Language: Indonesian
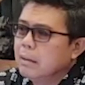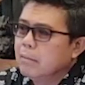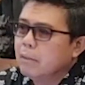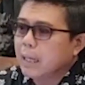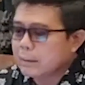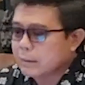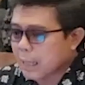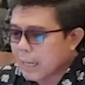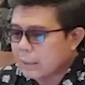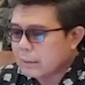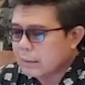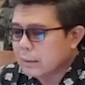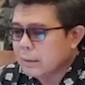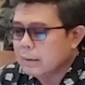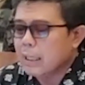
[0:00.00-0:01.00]
welas
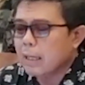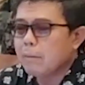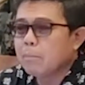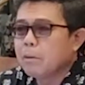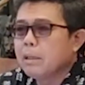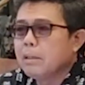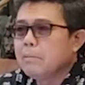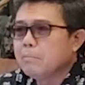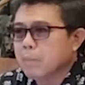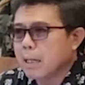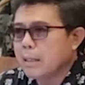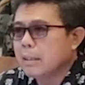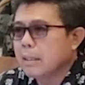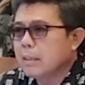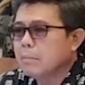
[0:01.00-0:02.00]
asih yang
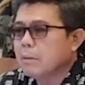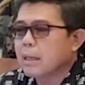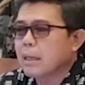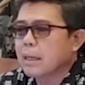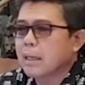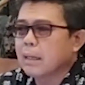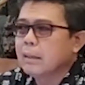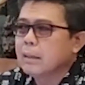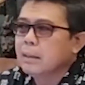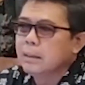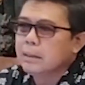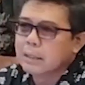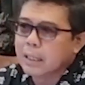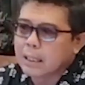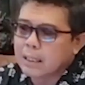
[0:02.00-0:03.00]
berlimpah dari para
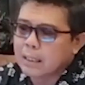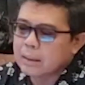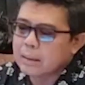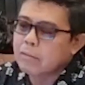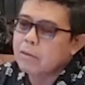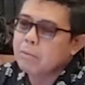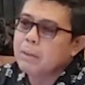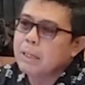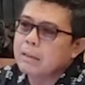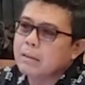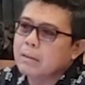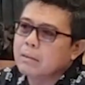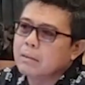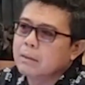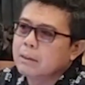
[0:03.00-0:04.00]
jaga dewa
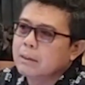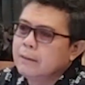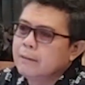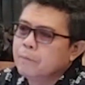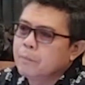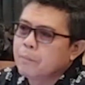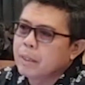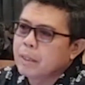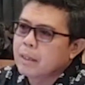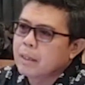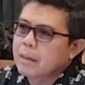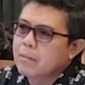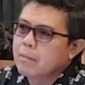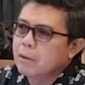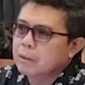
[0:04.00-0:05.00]
batoro.
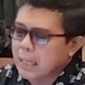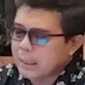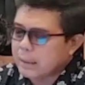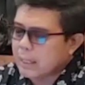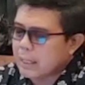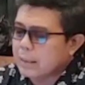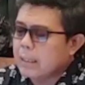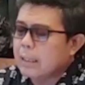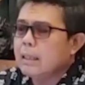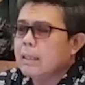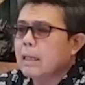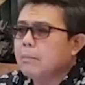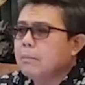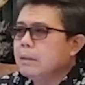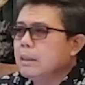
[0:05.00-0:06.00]
Hmm. Wong nyatanya
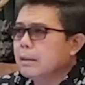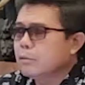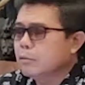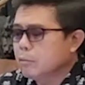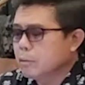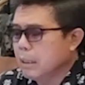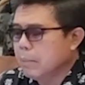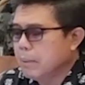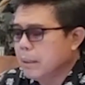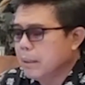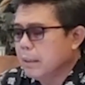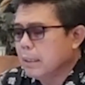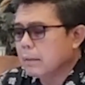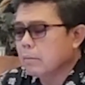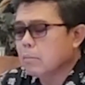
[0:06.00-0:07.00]
kami yang sudah
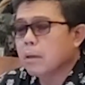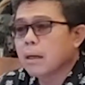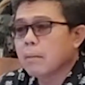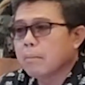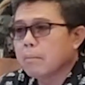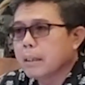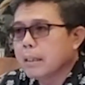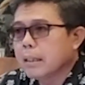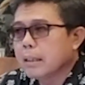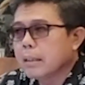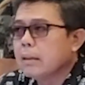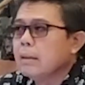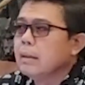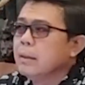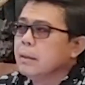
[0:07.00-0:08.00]
berniat
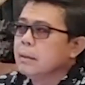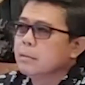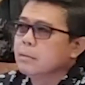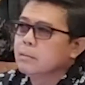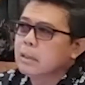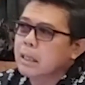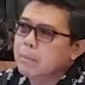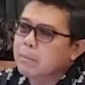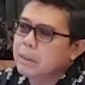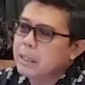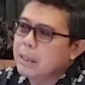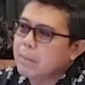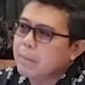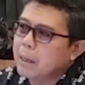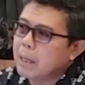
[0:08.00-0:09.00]
mekemit, sudah
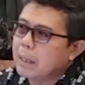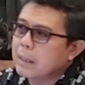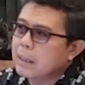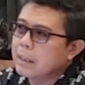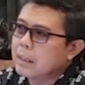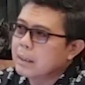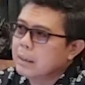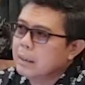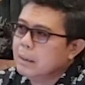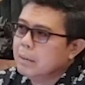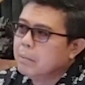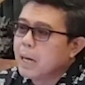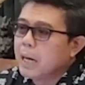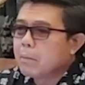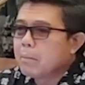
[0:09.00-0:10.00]
menyiapkan
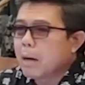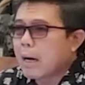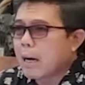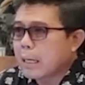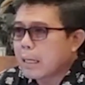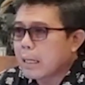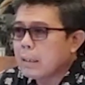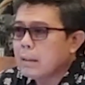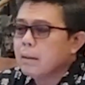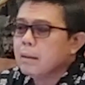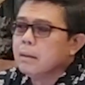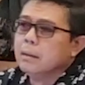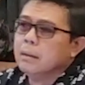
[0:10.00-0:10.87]
bahan makanan,